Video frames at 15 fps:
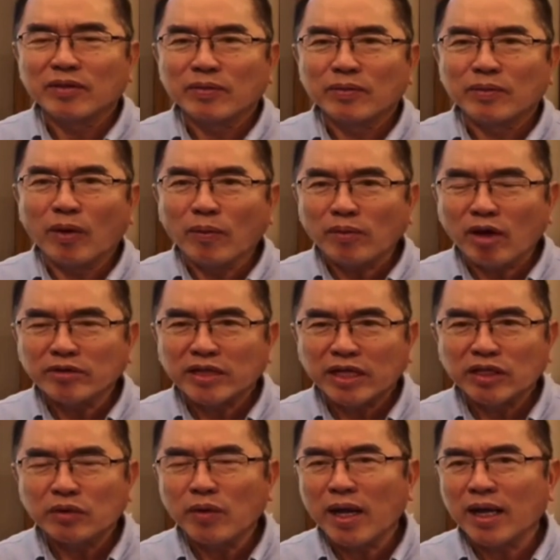ผมเข้าใจ
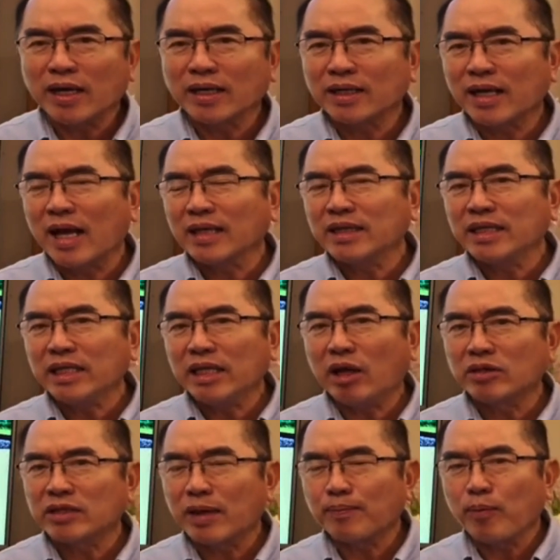ดีว่าการที่เรา
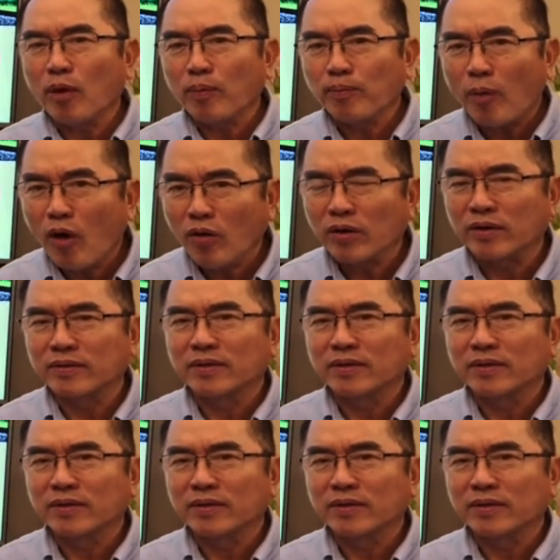จะปกป้อง